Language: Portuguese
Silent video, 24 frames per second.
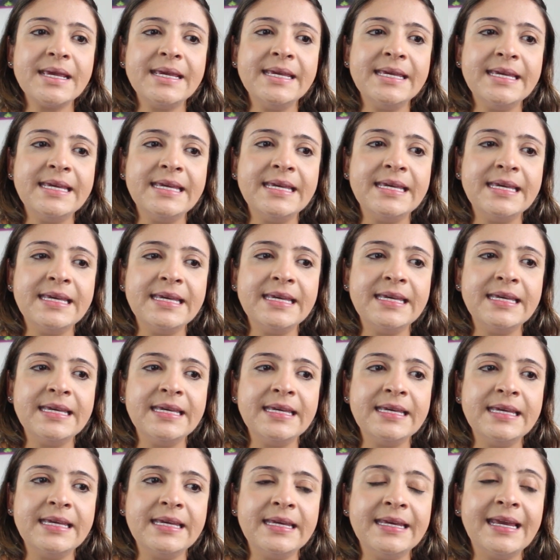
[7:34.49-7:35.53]

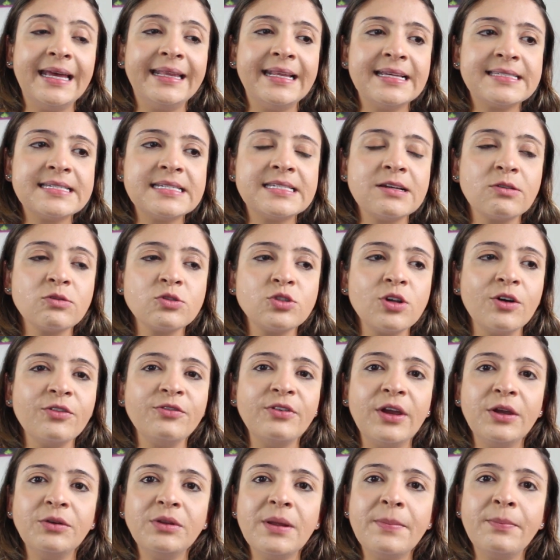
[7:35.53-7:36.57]
E, e a decisão só
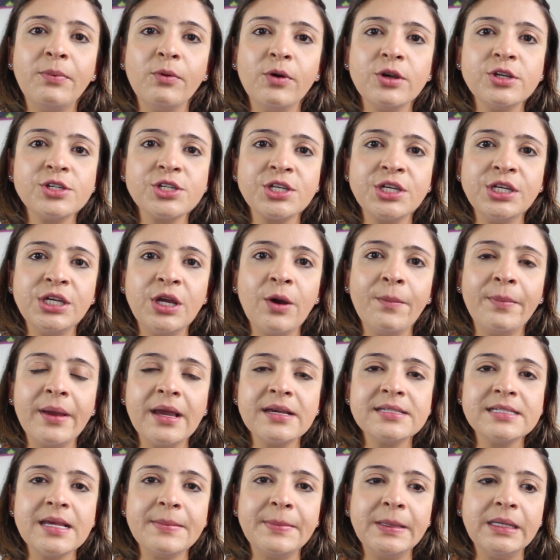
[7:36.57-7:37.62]
veio depois que eu
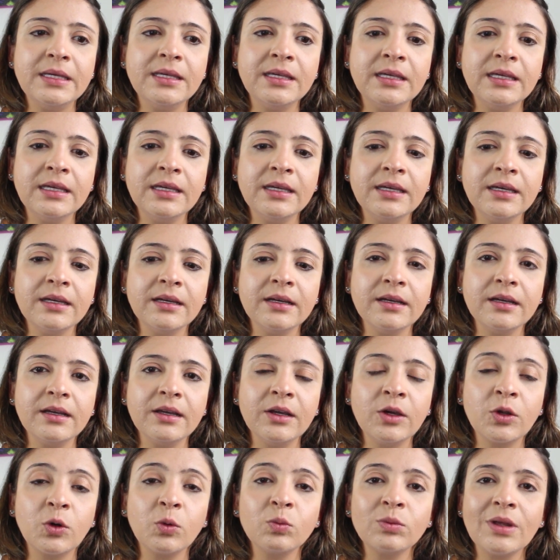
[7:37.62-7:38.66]
percebi que
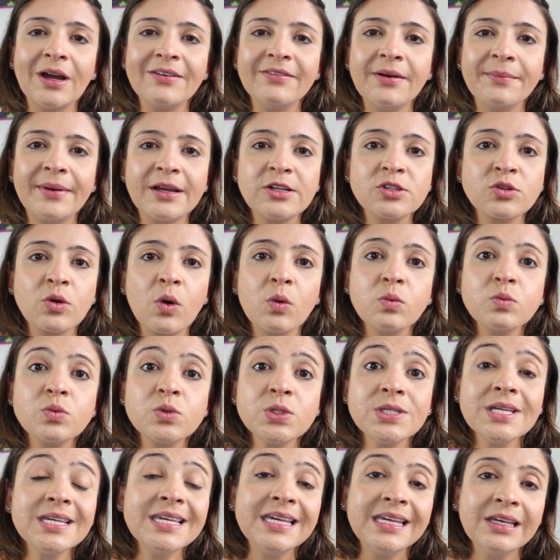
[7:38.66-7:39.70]
eu não estava mais
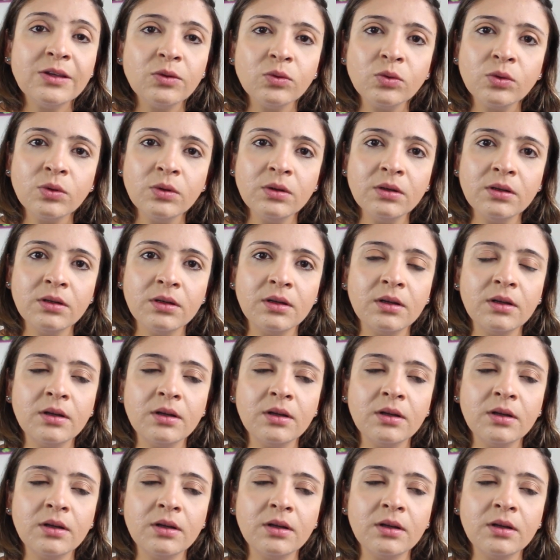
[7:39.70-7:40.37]
conseguindo